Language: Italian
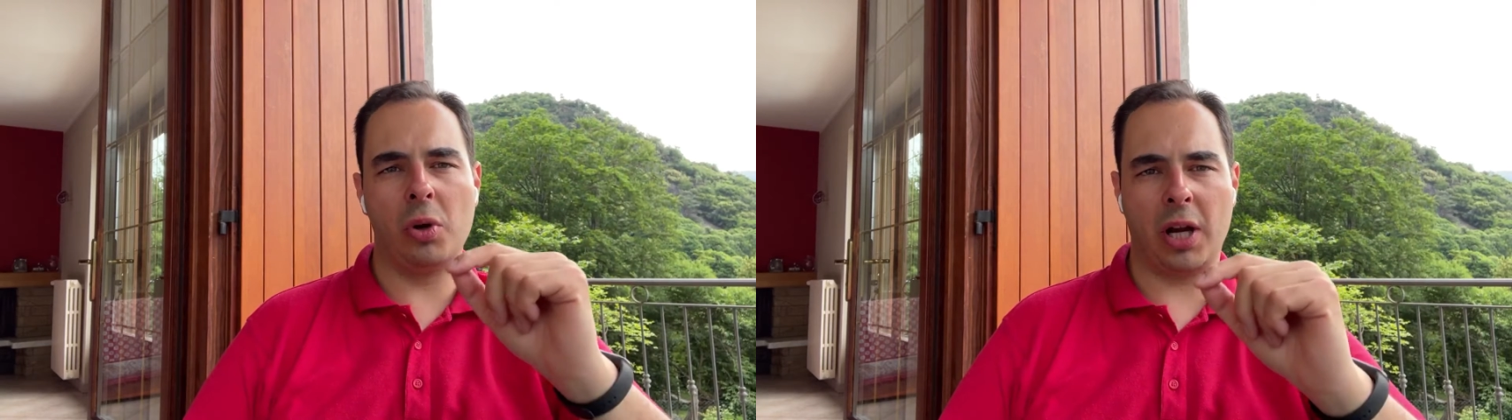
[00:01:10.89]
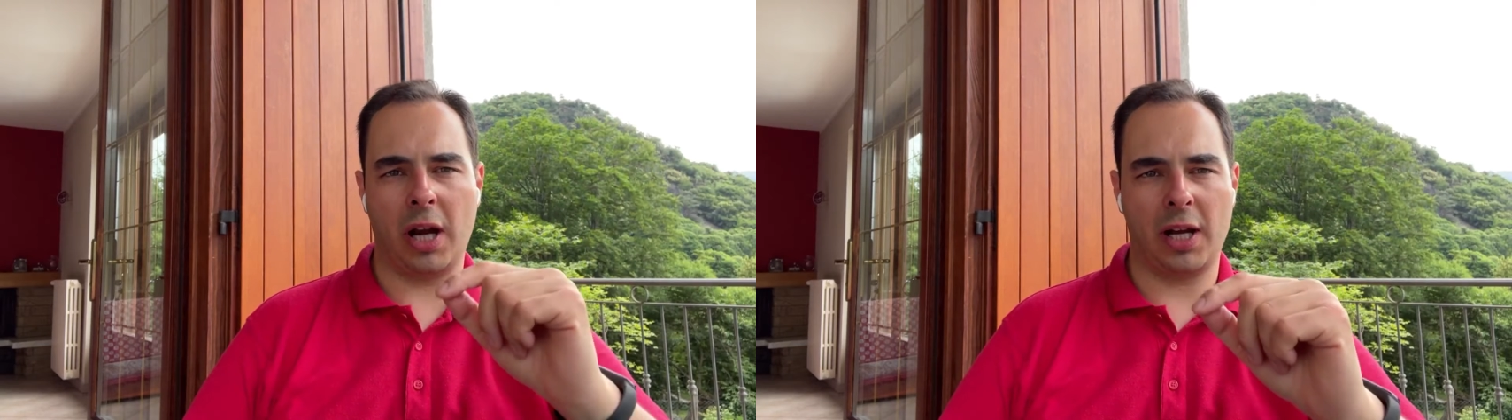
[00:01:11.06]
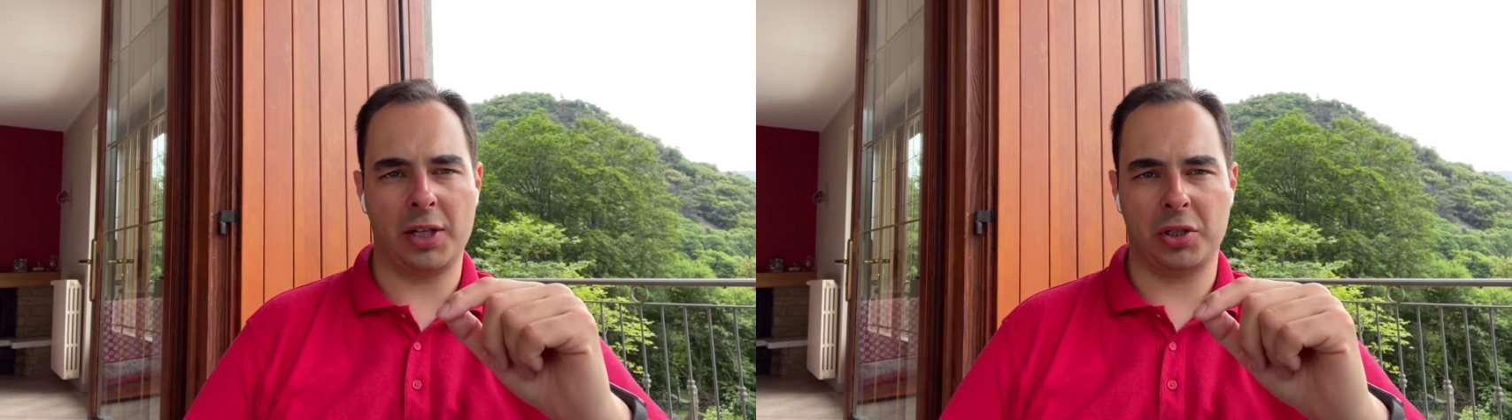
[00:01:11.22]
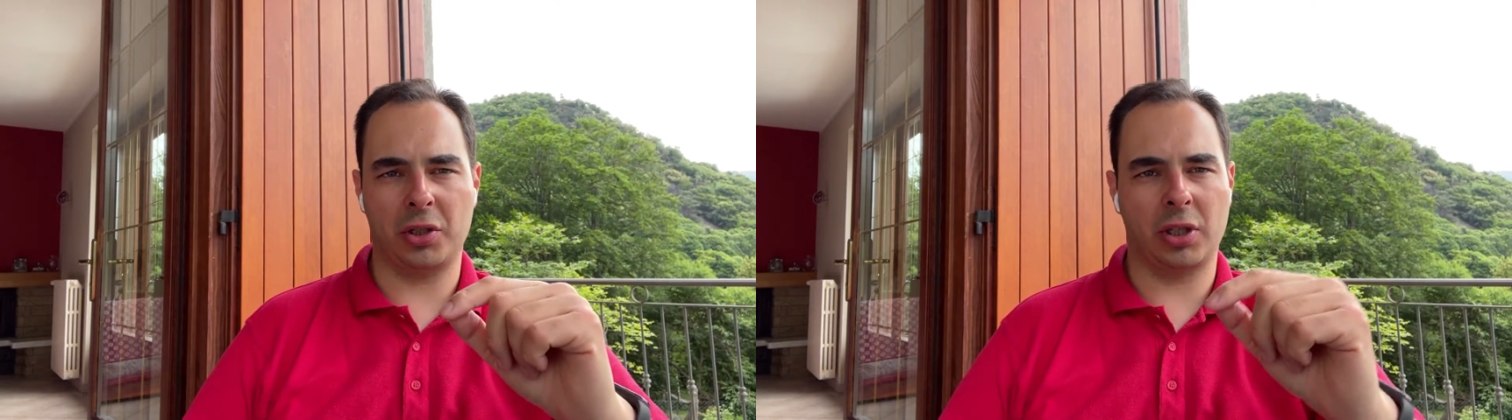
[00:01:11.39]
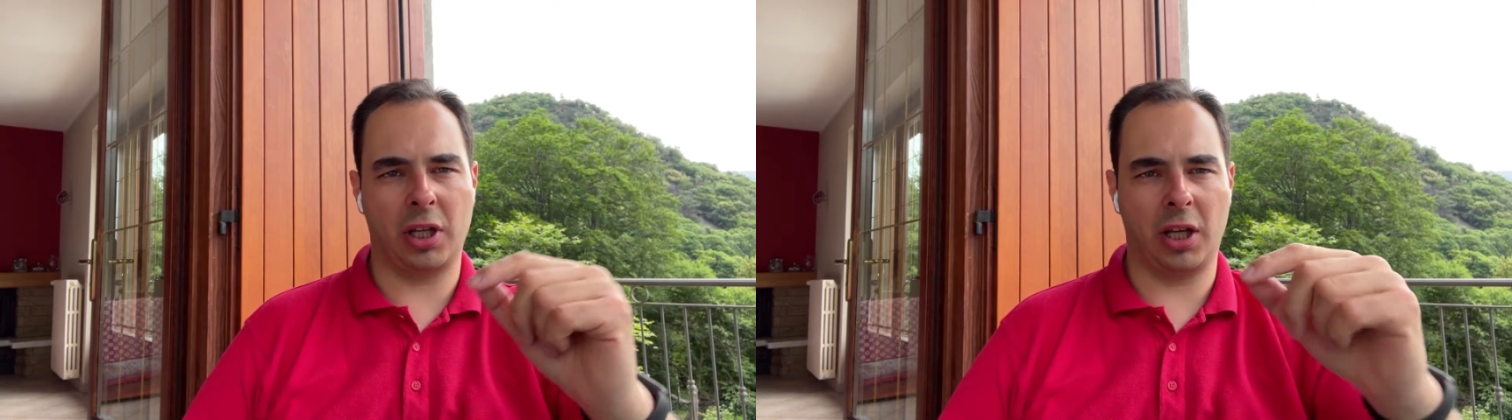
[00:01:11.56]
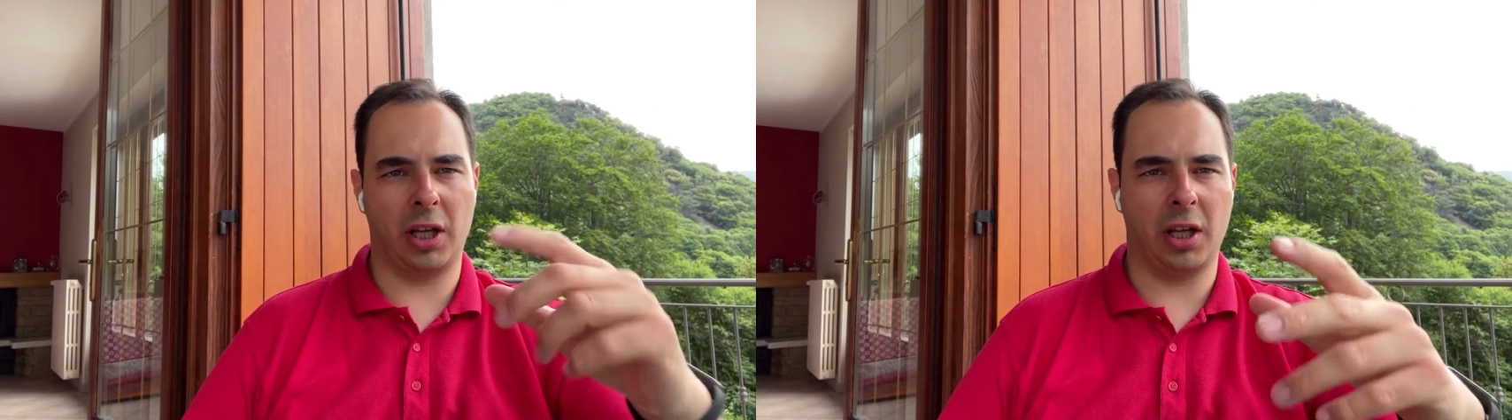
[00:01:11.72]
un caso
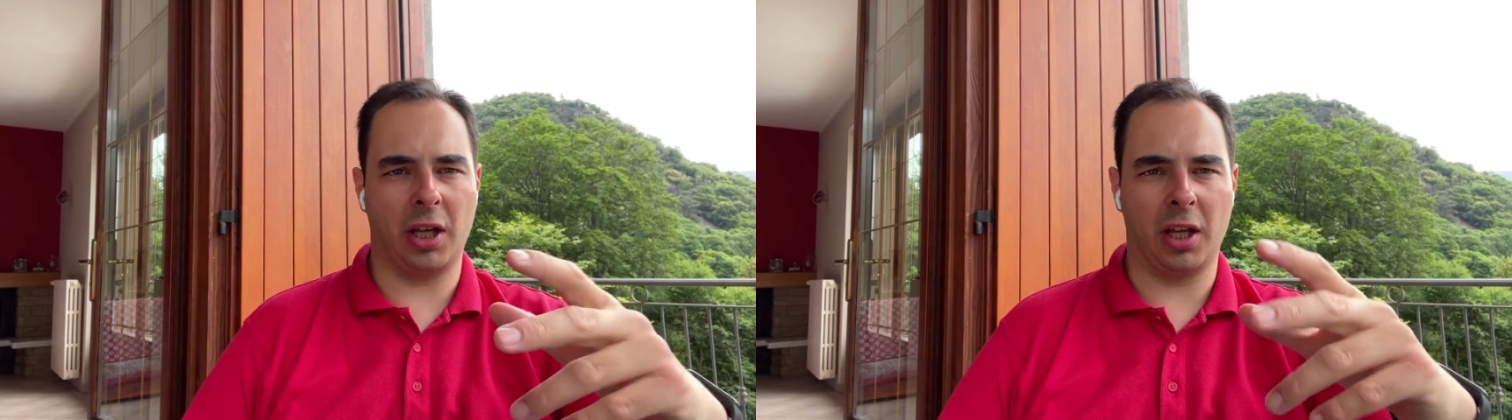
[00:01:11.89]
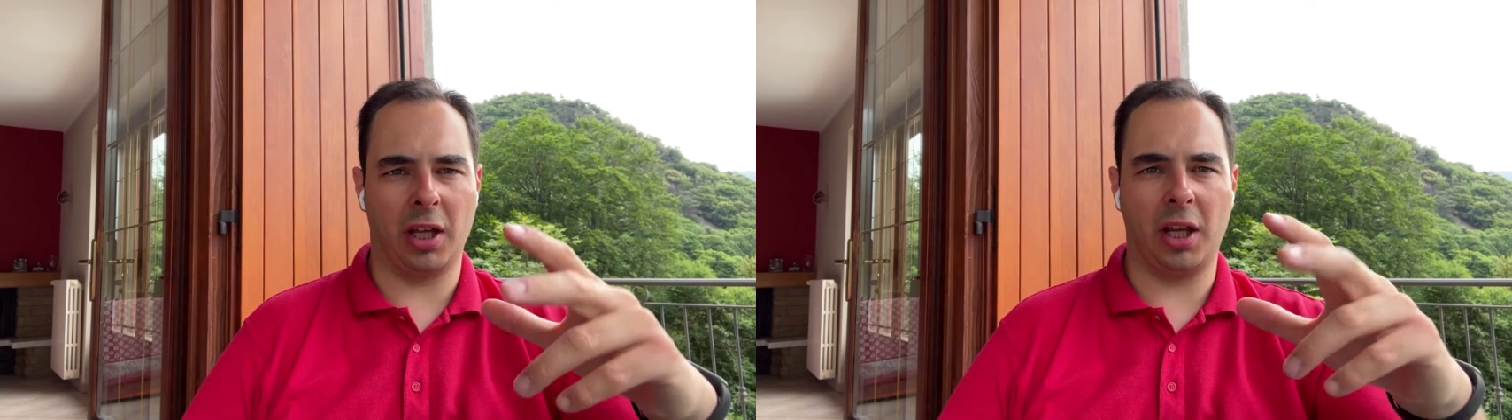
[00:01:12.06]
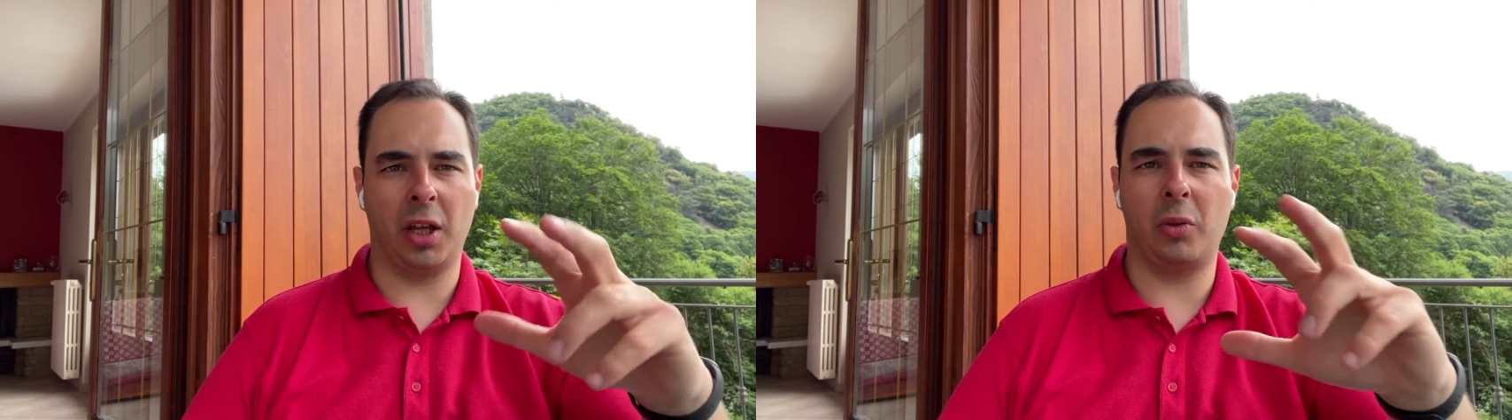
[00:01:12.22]
che eh,